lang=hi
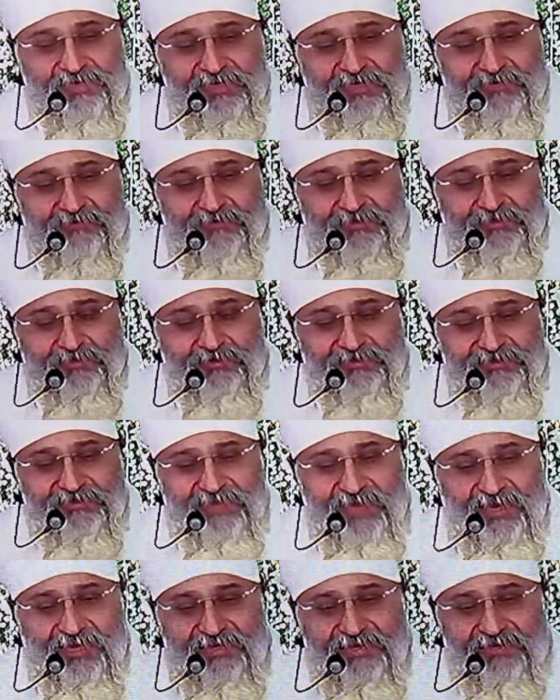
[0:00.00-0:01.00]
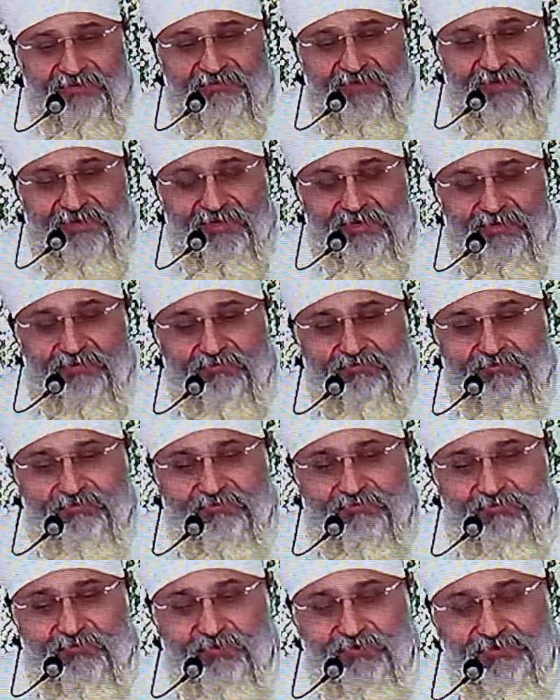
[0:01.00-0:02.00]
कीमत को जानने वाले
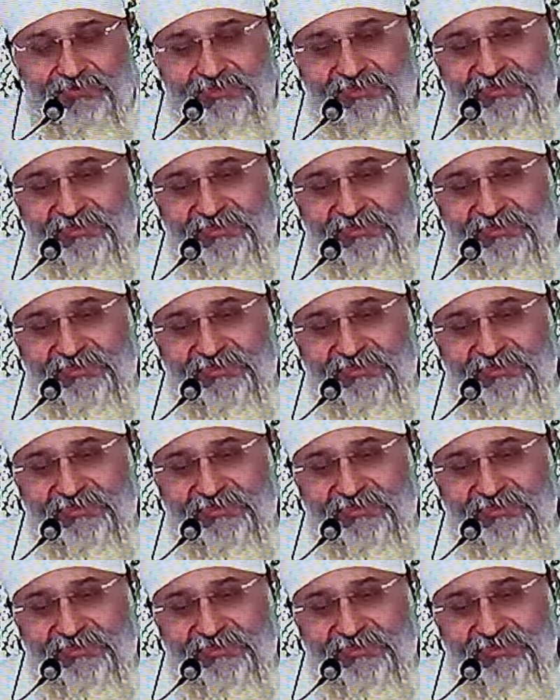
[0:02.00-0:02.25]
कोशिश